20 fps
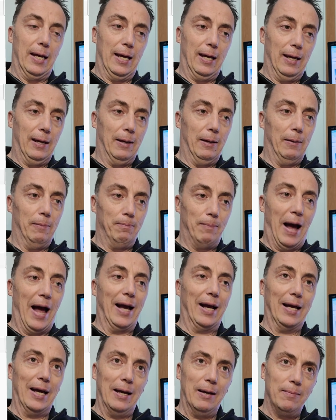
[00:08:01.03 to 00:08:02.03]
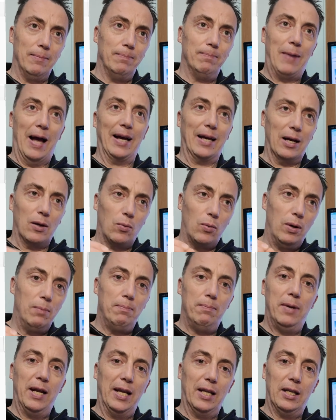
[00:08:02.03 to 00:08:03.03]
E manca, manca quel
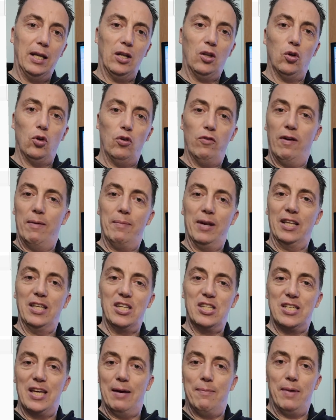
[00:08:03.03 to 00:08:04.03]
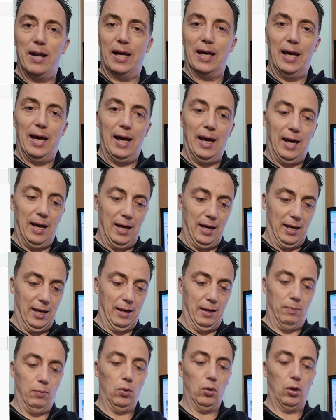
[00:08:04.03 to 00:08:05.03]
benedetto novembre-dicembre
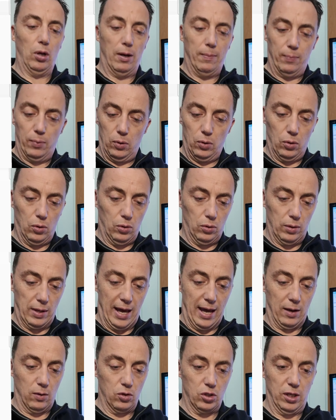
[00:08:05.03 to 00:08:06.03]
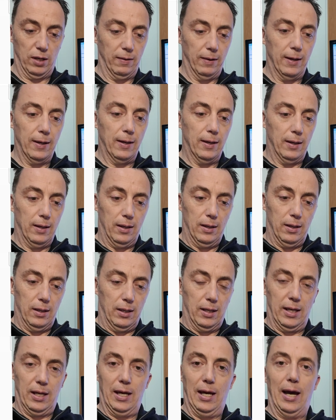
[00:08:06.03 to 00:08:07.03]
che purtroppo è così.
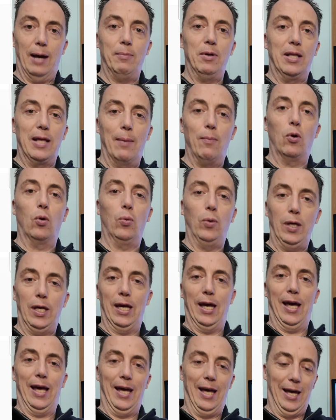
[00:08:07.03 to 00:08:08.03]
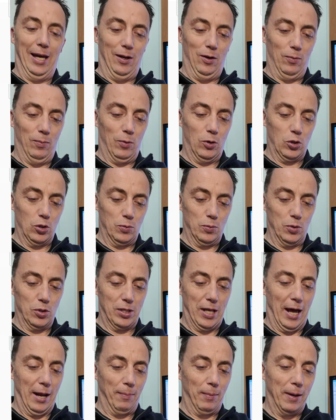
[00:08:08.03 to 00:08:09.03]
Eh, abitiamo qui e non posso
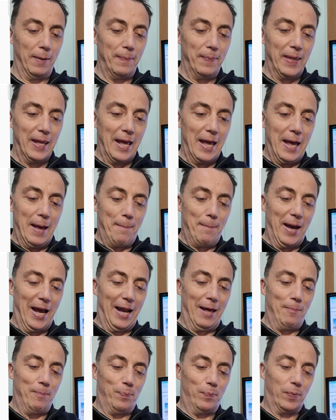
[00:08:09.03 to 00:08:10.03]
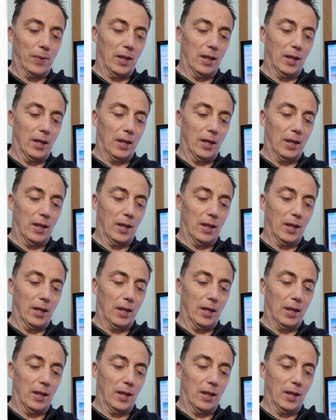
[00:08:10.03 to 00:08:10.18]
spostarmi. Bene.